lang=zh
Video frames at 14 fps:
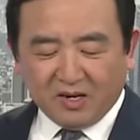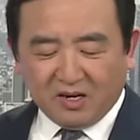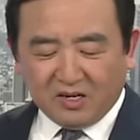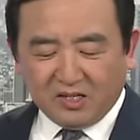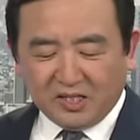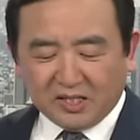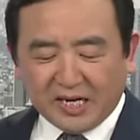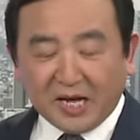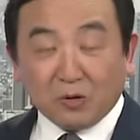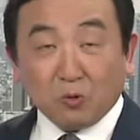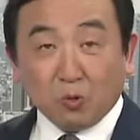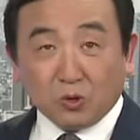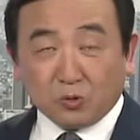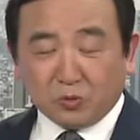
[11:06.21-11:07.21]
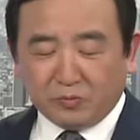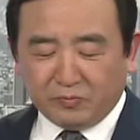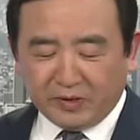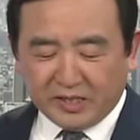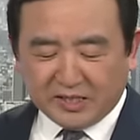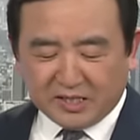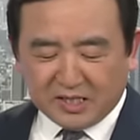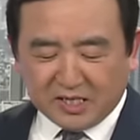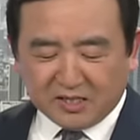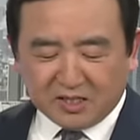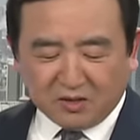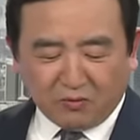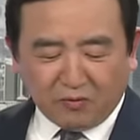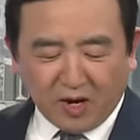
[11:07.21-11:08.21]
而应该获准为建
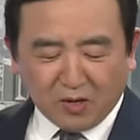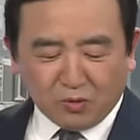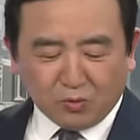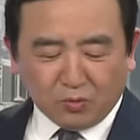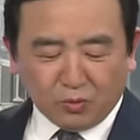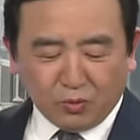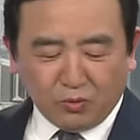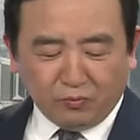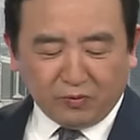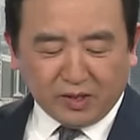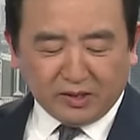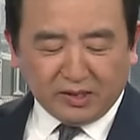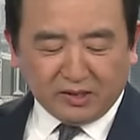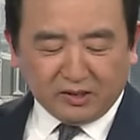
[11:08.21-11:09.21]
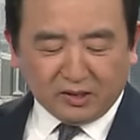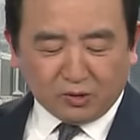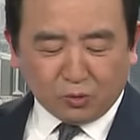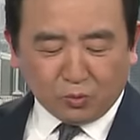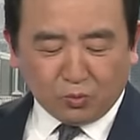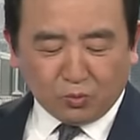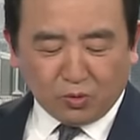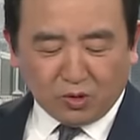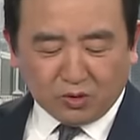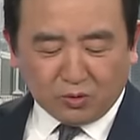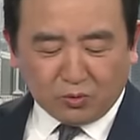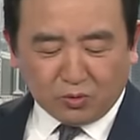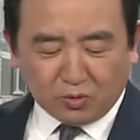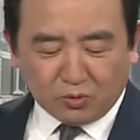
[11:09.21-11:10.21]
设繁荣与稳定的中国
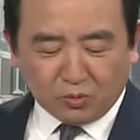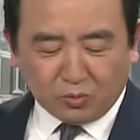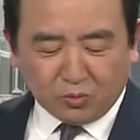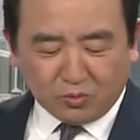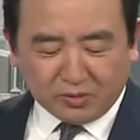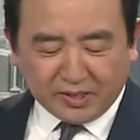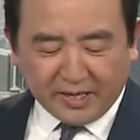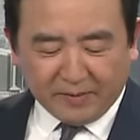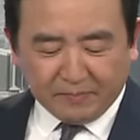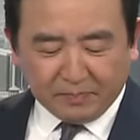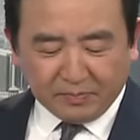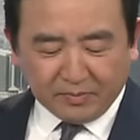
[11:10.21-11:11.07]
做出贡献。